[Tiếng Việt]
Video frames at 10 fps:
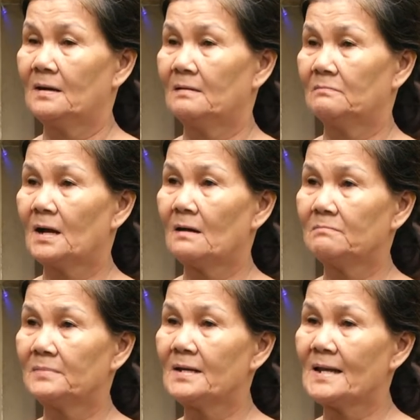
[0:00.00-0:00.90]
ông
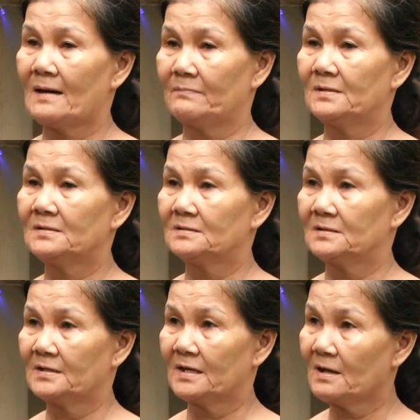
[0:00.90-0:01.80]
không đi làm như được
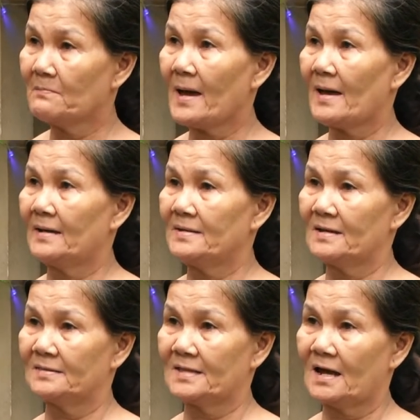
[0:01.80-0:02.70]
chỉ có mẹ
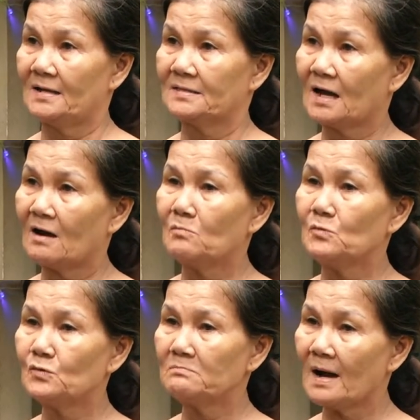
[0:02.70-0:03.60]
nhà tầng tảo
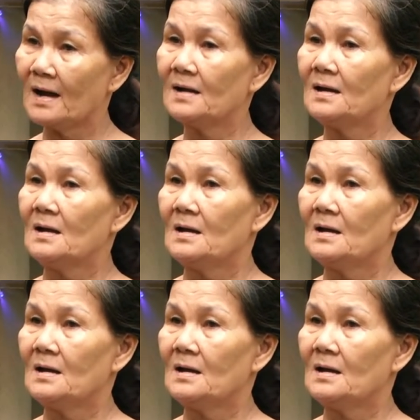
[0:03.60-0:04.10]
buôn bán